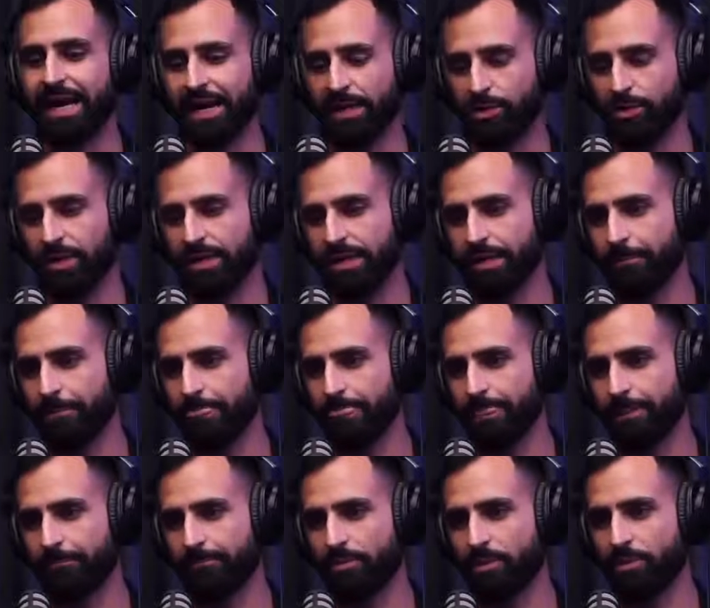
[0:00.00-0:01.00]
Agora,
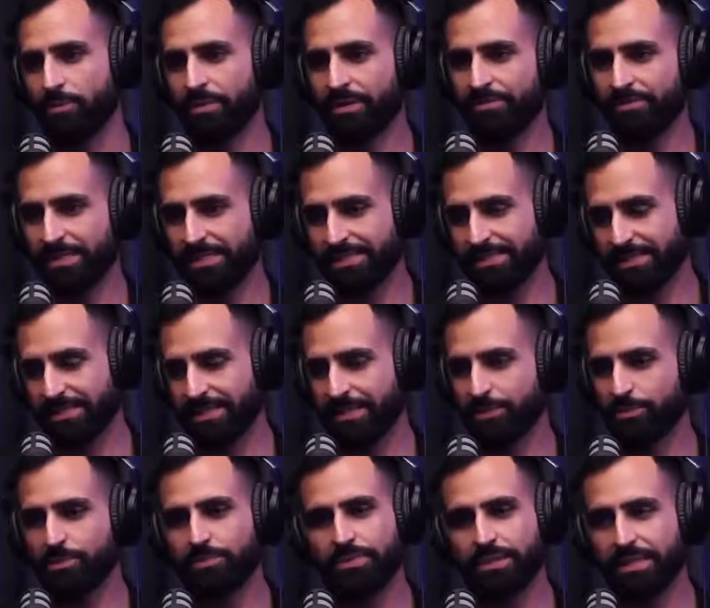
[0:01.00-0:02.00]
uma vez que você tenha
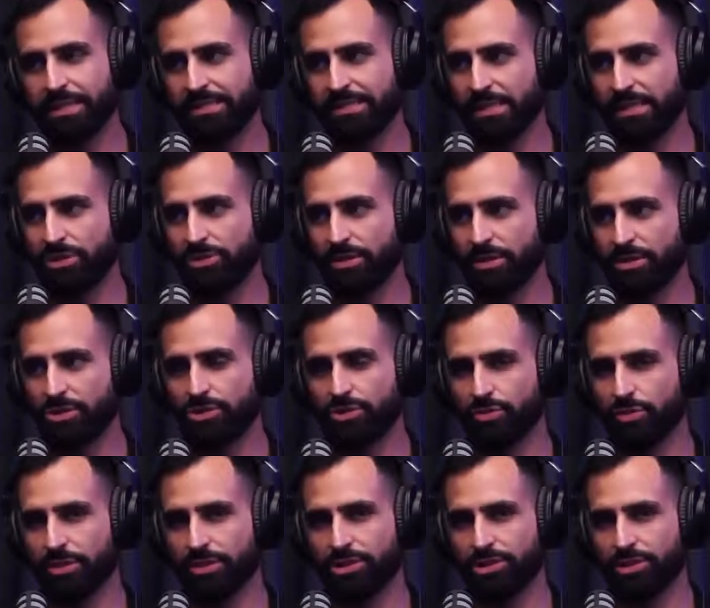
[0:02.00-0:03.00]
dormido às 7 horas de
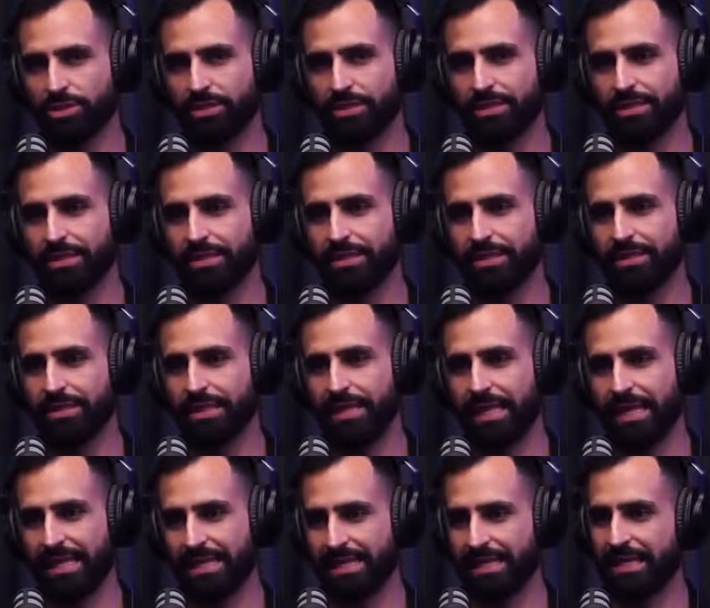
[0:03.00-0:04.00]
noite,
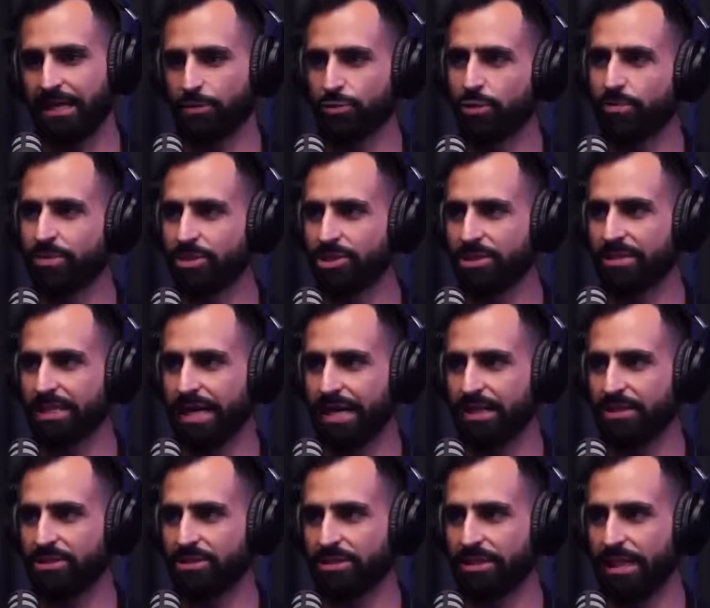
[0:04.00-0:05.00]
é legal dormir de
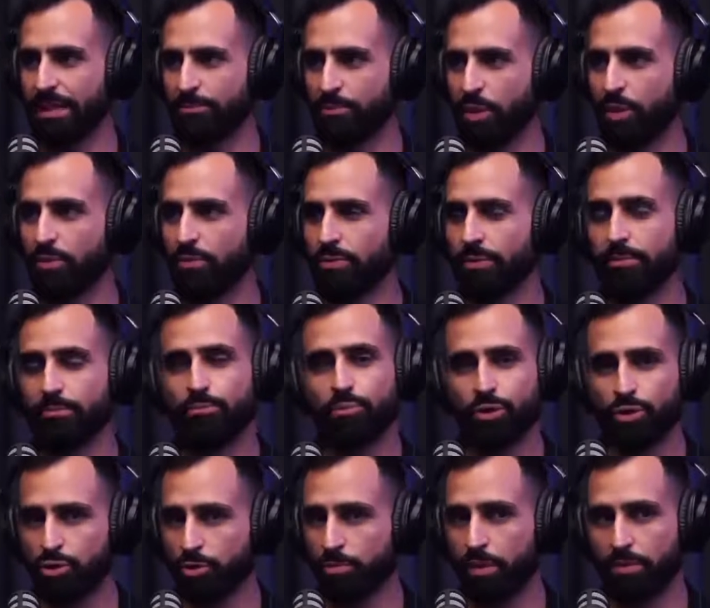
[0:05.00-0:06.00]
tarde? É bom?
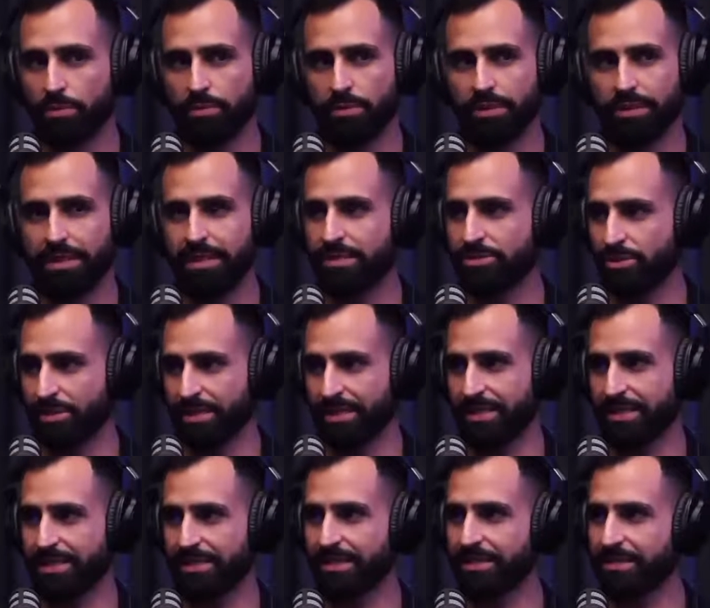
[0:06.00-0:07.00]
Muito bom.
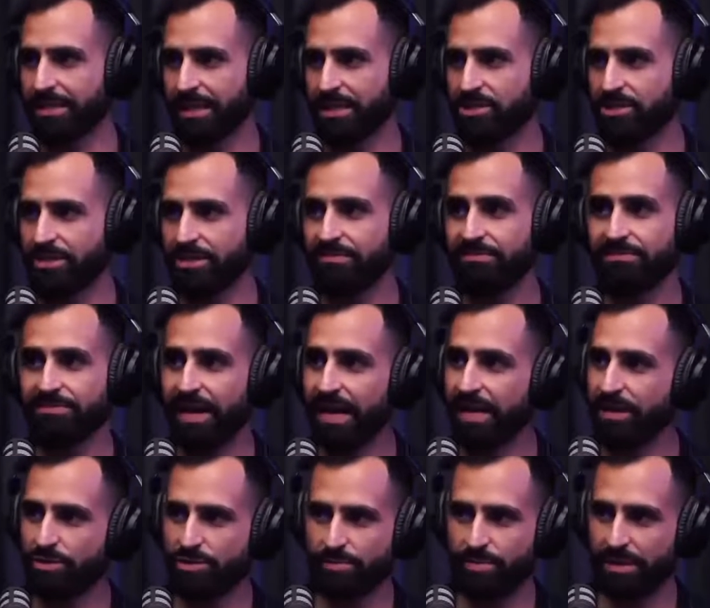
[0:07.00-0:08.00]
Sonequinha da tarde tem
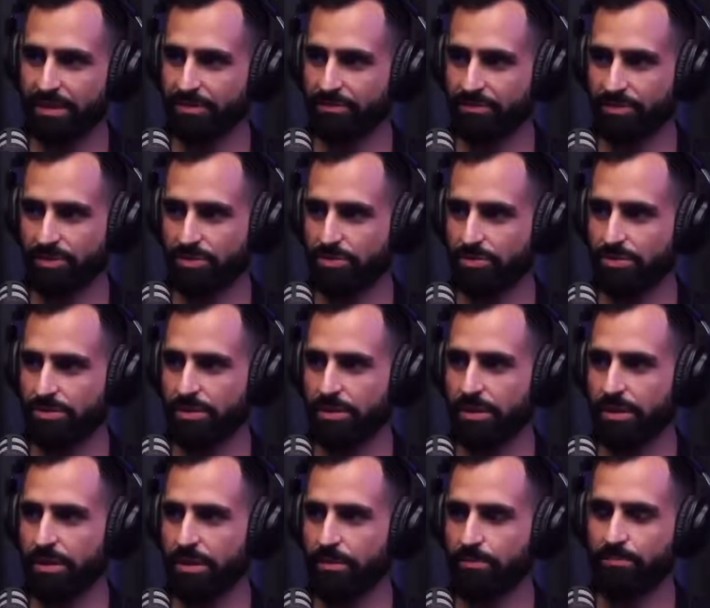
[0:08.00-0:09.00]
vários benefícios.
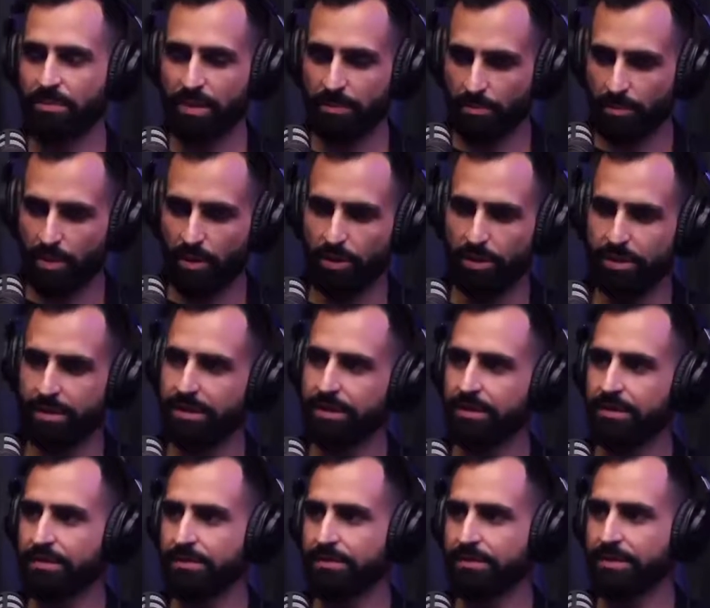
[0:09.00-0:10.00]

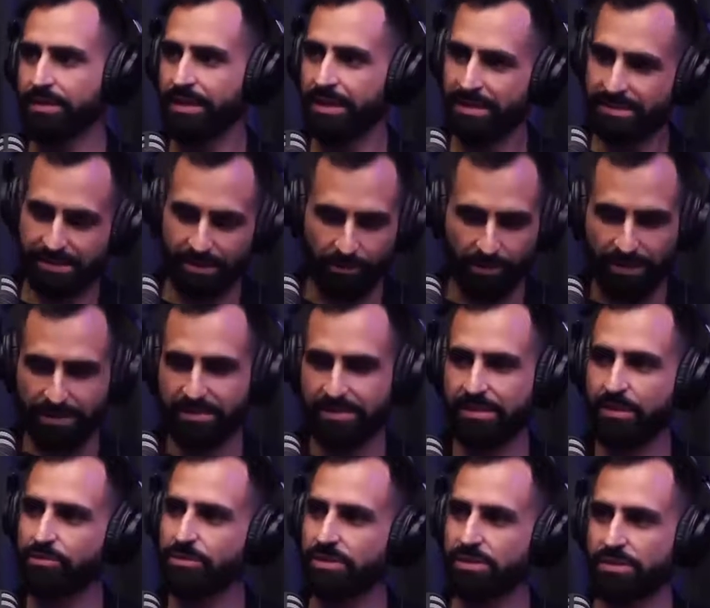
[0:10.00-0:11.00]
Memória e
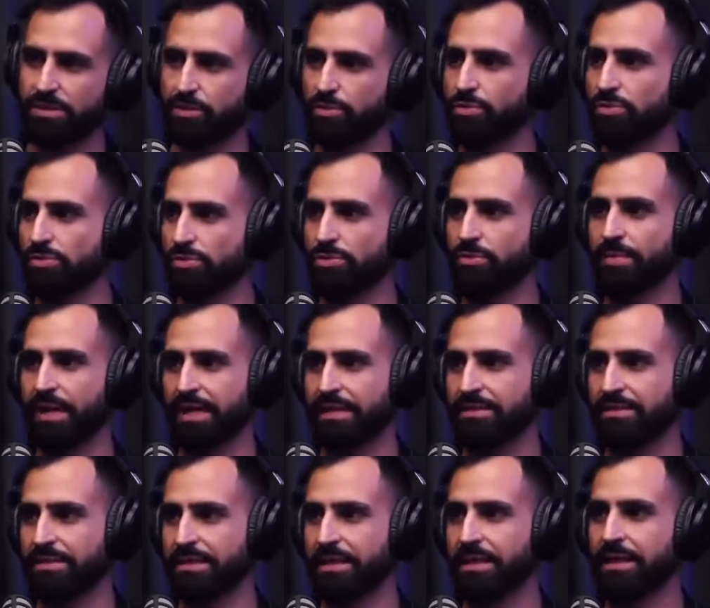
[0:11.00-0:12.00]
restauração desse circuito e tudo
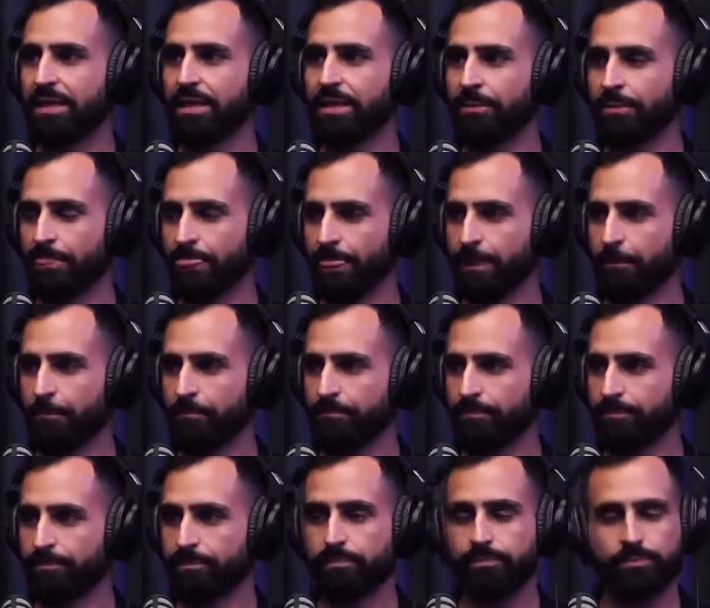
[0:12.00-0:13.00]
mais. Quantos, quantos
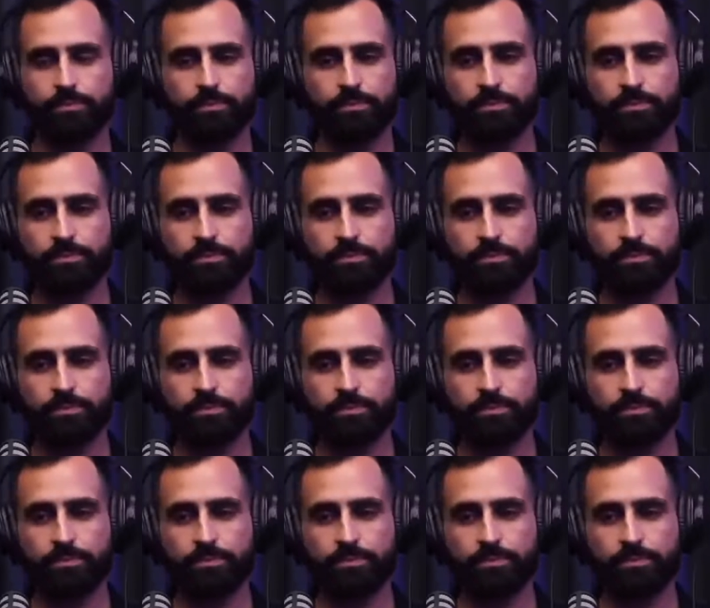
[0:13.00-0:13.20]
minutos?